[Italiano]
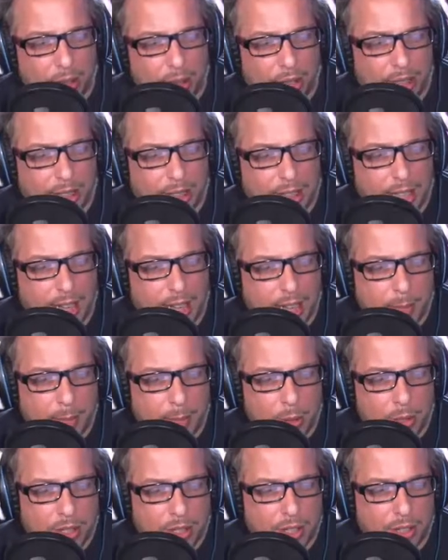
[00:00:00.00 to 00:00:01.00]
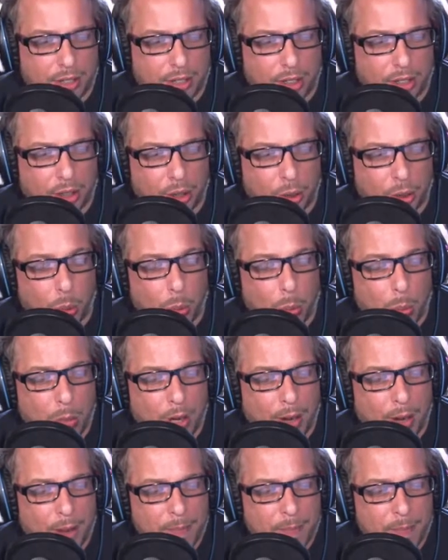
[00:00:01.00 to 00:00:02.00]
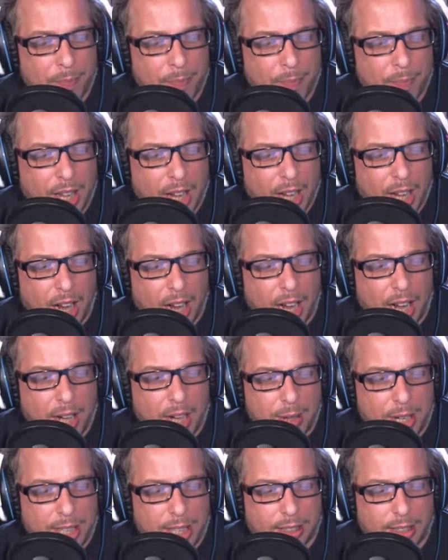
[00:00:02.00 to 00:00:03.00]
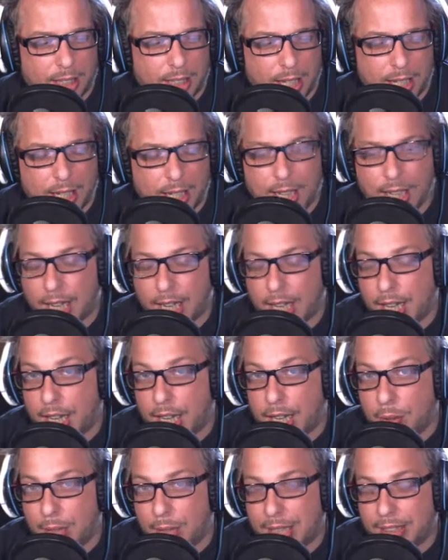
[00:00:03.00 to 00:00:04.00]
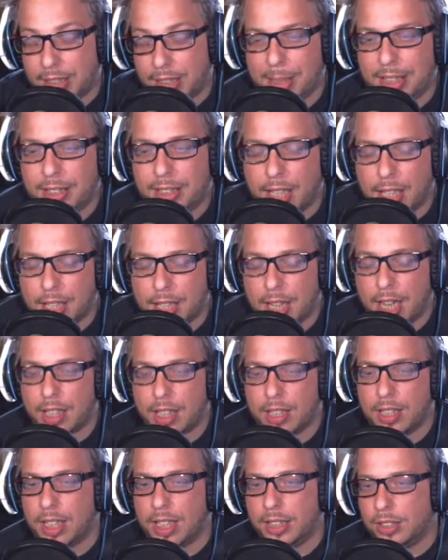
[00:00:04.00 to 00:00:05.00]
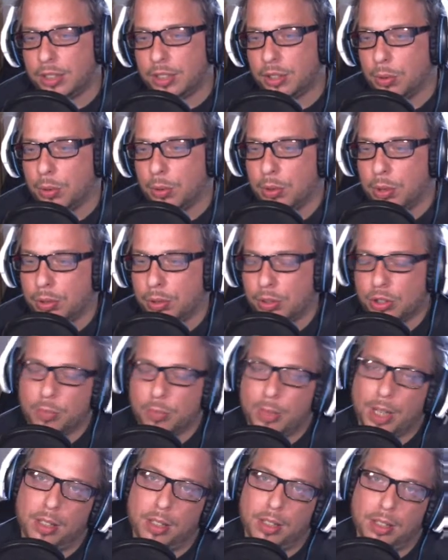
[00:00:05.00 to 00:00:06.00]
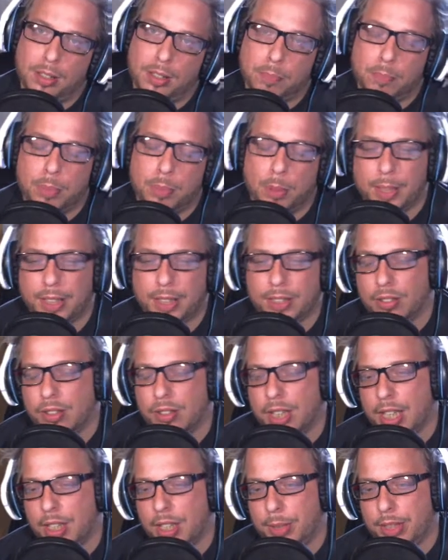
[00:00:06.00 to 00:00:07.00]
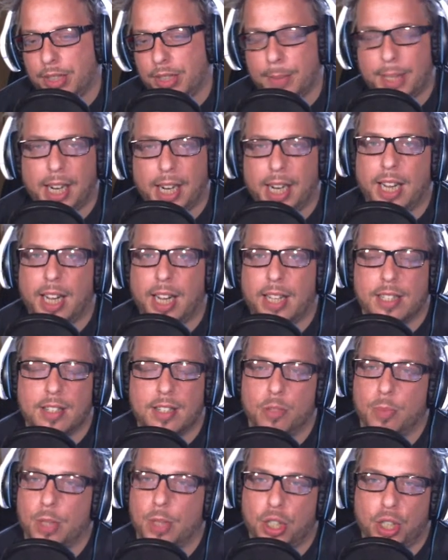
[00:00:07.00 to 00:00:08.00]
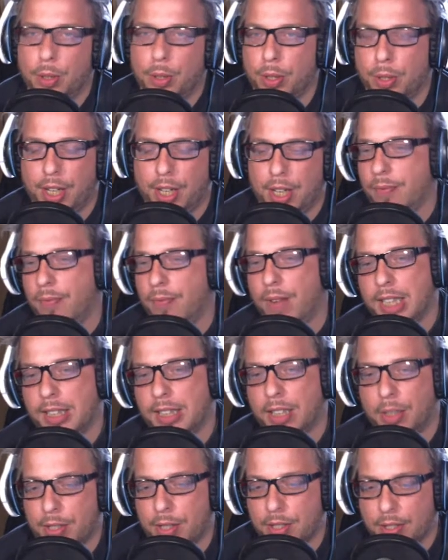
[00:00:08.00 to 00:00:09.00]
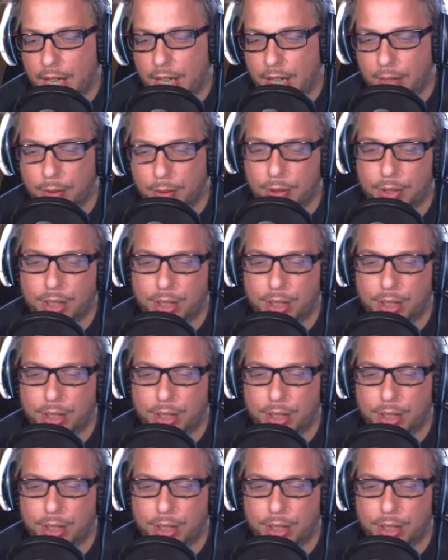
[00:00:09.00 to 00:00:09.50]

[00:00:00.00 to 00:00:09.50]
di Deimos di Doom e in, un'altra, e in un'altra, battaglia la distruggono. Insomma, un po' particolare come trama una cacata. Insomma, c'è quello che invade questo cavolo di